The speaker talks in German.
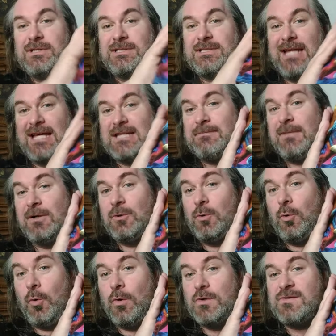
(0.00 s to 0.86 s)
Es ist erstmal
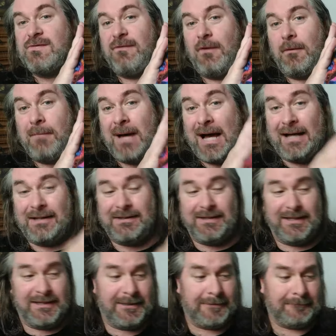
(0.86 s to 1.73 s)

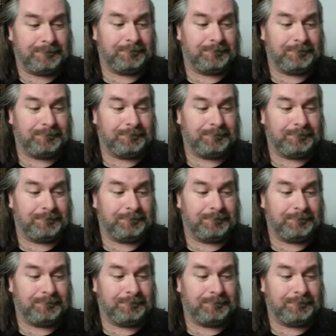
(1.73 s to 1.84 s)
großformatig.